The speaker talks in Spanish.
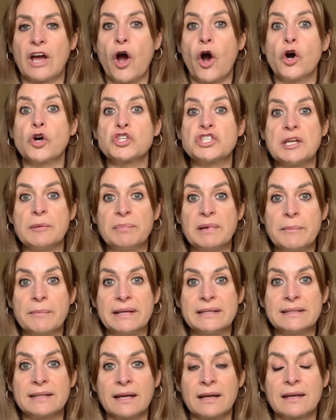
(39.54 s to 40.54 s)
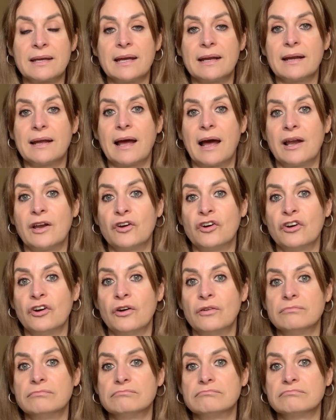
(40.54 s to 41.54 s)
O simplemente quiere
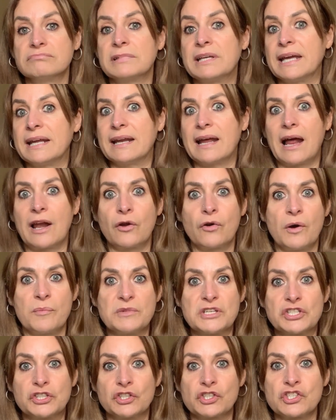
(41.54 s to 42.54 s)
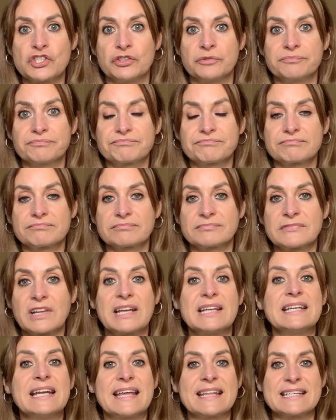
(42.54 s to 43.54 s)
algo, quiere algo amistoso
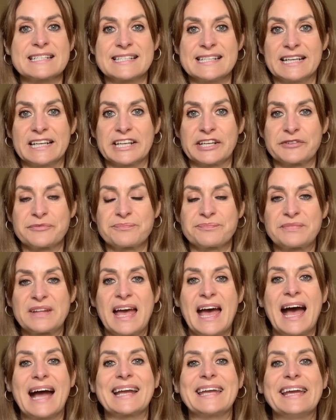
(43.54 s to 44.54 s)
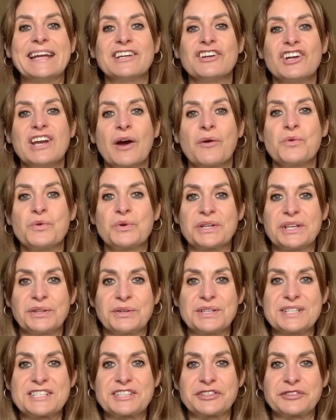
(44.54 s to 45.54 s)
Nada serio. ¿A quién no le ha
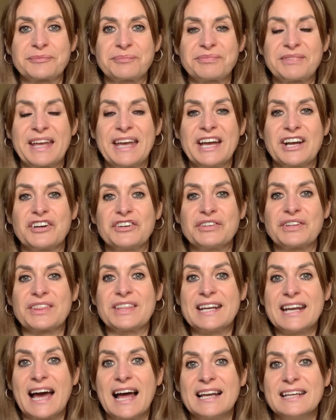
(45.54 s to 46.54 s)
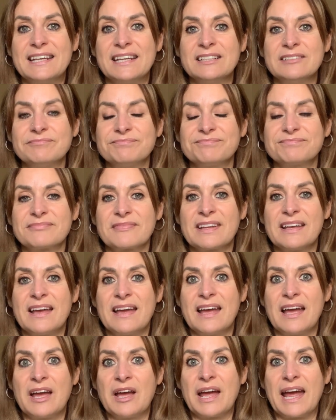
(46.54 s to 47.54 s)
ocurrido esto? ¿Conocer a alguien
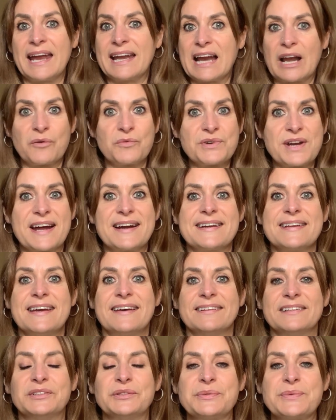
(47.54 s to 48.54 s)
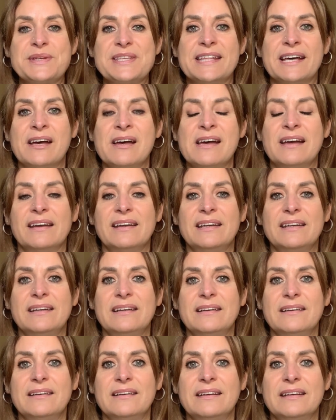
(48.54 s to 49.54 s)
en algún área de tu vida
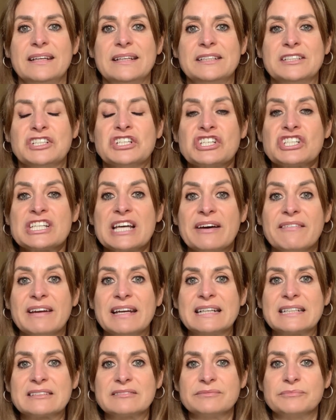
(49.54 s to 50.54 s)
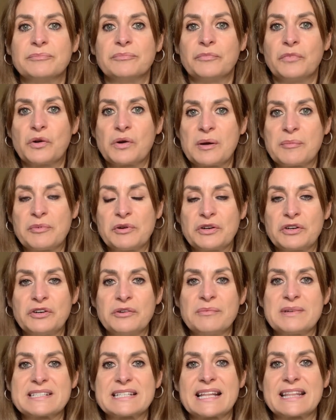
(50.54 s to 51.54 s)
y no saber? Poco a
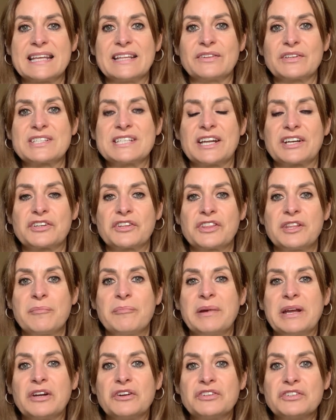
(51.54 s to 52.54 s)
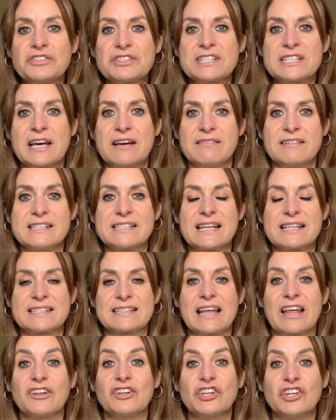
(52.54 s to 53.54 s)
poco vas haciendo ese roce, pero no sabes
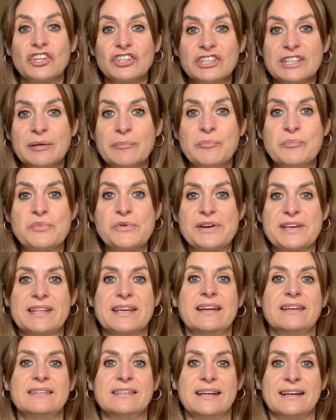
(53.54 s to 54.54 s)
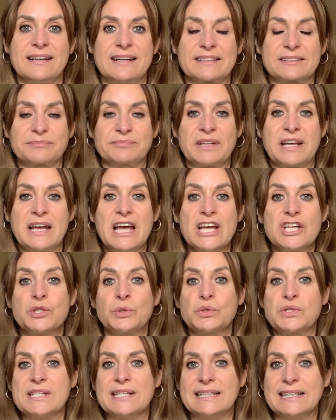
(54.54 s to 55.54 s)
hasta dónde puede llegar.
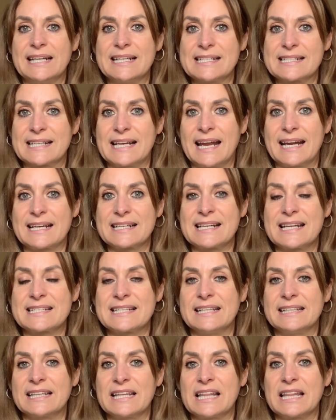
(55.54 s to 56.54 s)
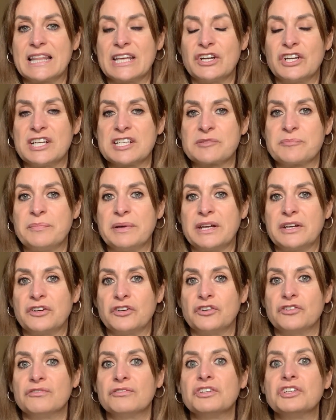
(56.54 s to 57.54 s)
Tú sí tienes claras las intenciones,
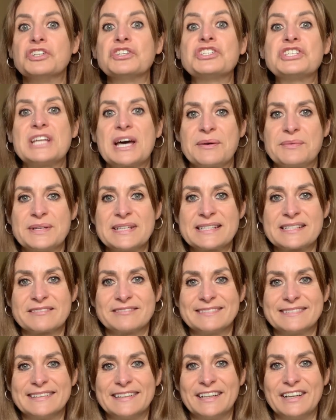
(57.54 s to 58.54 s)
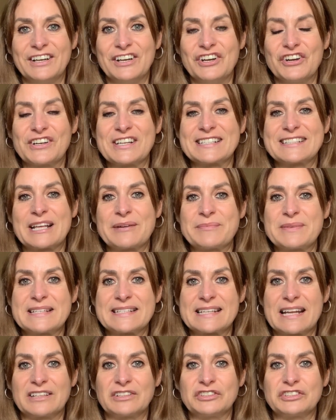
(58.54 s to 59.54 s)
pero no sabes lo que está
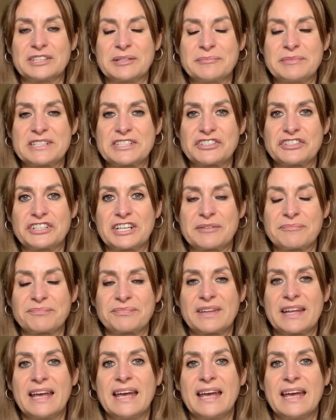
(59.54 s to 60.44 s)
pensando otra persona.